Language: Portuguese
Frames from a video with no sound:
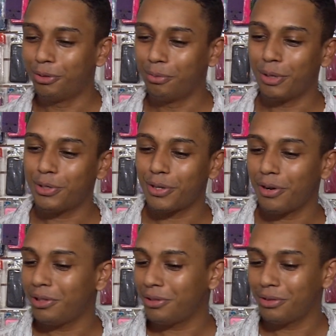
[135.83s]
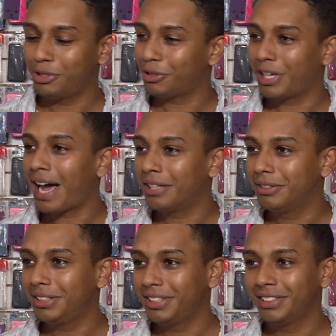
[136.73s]
Todo o meu sonho
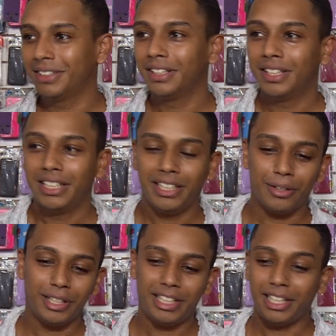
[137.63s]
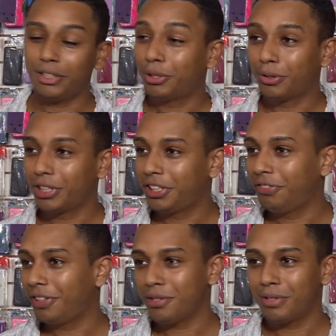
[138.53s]
jogado ali. E alguém que entrou
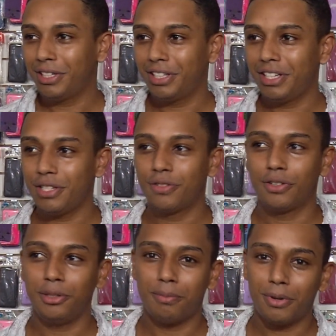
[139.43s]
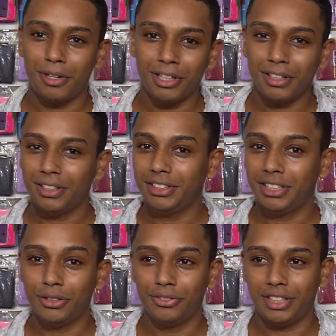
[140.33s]
aqui, fez o que quis, foi embora
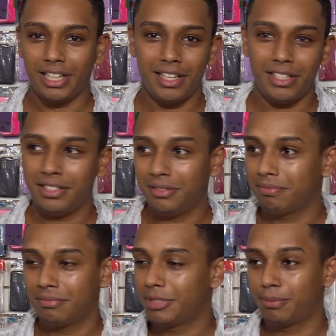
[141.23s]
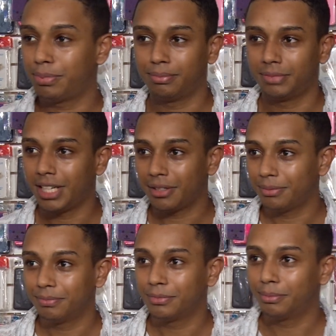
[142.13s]
e eu fiquei tipo, ah,
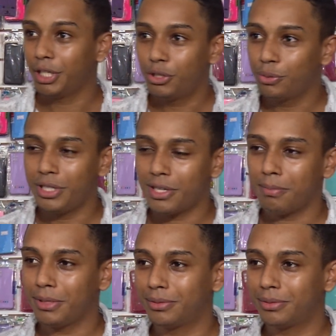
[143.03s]
prejuízo é